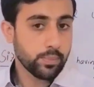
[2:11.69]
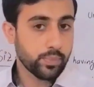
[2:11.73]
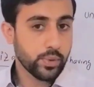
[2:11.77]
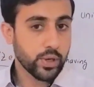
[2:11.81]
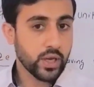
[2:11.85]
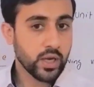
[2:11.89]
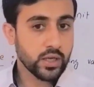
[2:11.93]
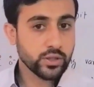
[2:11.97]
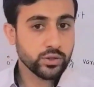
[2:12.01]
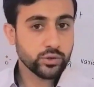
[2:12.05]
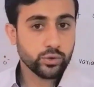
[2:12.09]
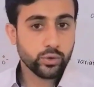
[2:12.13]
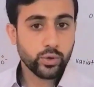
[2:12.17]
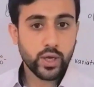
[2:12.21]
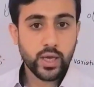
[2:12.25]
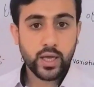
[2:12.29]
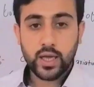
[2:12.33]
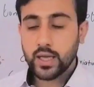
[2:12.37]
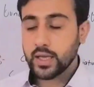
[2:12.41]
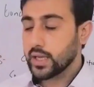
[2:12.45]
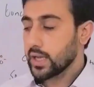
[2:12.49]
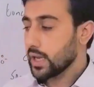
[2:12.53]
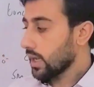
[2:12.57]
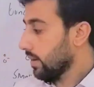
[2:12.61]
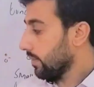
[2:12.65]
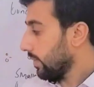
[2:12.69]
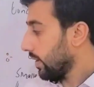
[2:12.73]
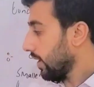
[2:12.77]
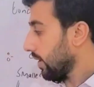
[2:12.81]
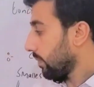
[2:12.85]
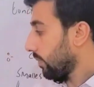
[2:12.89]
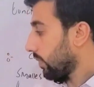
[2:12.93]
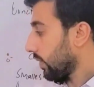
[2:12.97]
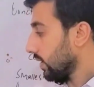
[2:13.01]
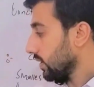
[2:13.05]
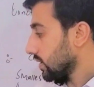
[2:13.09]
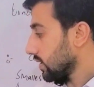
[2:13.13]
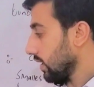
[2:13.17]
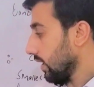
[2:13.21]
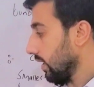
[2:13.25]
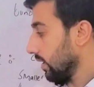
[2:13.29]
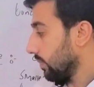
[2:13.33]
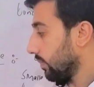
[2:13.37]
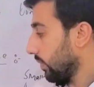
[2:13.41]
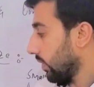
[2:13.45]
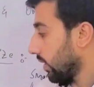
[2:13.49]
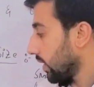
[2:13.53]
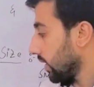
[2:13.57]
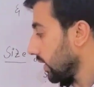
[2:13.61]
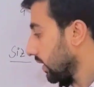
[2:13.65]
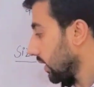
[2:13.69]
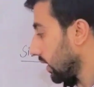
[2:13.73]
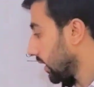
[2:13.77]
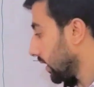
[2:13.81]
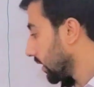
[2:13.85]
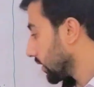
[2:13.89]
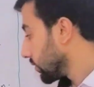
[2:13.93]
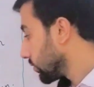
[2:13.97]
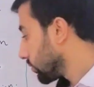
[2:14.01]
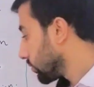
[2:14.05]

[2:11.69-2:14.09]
प्रियांस जो है ये हमारे पास एक पार्टिकल है